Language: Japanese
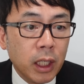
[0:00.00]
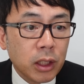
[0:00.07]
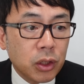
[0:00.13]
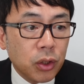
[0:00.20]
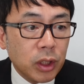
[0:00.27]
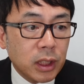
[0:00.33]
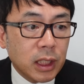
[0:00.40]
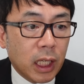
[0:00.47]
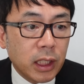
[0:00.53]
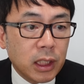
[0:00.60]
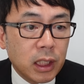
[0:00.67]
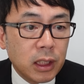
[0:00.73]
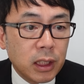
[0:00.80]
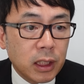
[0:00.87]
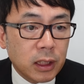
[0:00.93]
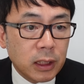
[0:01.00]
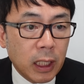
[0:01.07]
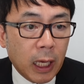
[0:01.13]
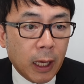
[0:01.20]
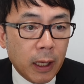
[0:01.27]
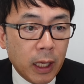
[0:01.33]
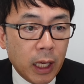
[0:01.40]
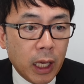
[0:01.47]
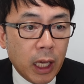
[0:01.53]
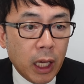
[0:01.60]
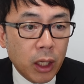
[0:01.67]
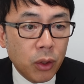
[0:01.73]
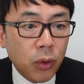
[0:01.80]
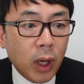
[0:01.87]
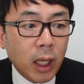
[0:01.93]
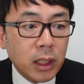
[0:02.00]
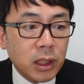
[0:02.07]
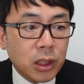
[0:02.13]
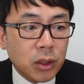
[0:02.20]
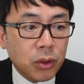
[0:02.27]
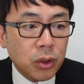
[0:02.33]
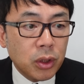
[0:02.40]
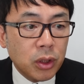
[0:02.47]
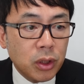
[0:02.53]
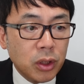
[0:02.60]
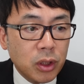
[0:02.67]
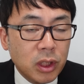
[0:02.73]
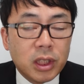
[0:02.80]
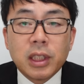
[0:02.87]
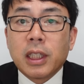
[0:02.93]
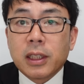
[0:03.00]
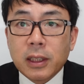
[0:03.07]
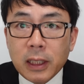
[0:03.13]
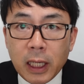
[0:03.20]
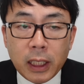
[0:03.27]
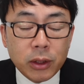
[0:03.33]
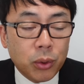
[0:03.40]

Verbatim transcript: つい最近ですね、えー、ルハンシク市ですね、